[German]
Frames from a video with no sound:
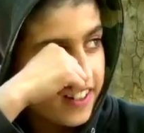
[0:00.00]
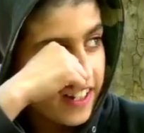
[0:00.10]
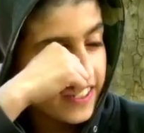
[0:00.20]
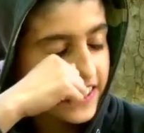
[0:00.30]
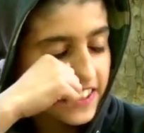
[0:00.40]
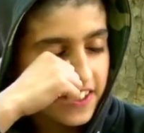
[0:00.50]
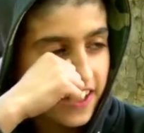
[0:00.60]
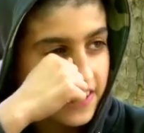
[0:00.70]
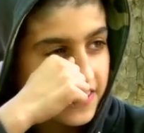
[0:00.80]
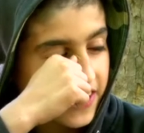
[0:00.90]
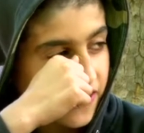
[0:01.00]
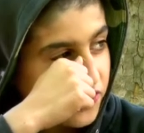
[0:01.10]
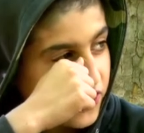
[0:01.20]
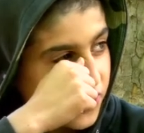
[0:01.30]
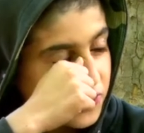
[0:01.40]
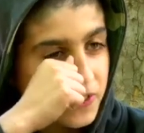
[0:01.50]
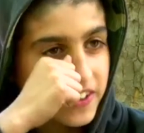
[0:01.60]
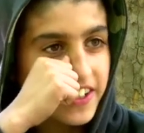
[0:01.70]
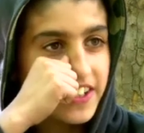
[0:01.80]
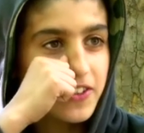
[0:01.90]
Es sind halt sehr viele
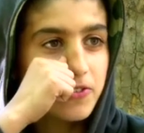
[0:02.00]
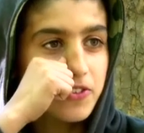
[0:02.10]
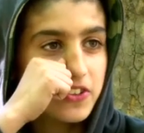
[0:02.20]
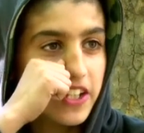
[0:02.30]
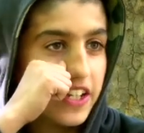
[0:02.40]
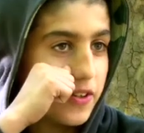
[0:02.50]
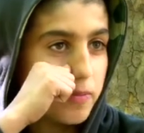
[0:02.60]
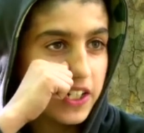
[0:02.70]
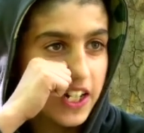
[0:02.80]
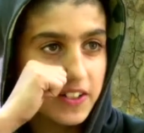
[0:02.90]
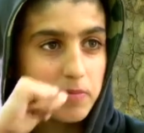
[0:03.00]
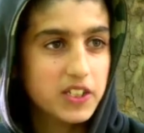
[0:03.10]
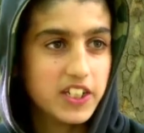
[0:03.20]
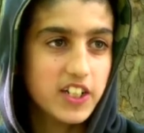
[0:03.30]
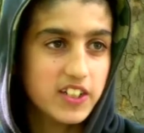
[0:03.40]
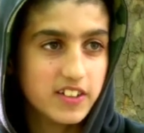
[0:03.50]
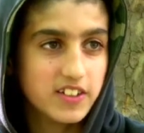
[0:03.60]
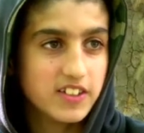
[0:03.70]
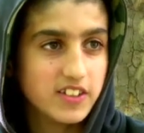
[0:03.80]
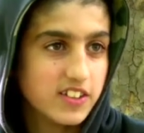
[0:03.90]
Hunde hier und äh, man kann mit ihnen
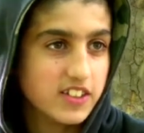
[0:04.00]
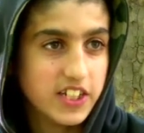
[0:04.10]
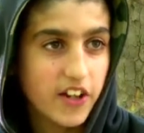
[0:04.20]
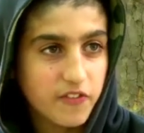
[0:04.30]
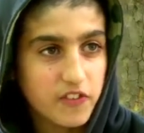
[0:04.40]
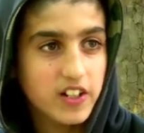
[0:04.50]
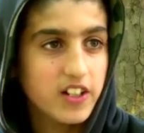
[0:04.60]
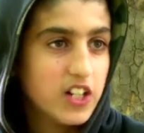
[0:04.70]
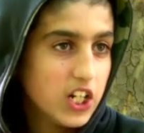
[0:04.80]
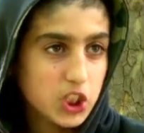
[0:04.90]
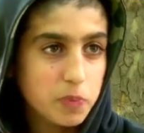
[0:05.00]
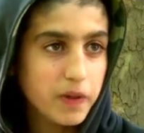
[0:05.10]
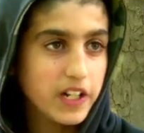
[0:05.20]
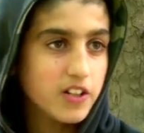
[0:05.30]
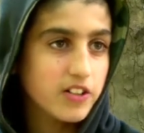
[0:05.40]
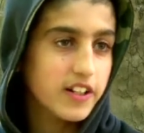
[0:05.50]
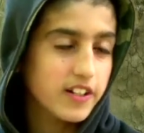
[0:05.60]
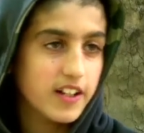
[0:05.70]
sehr viel spielen.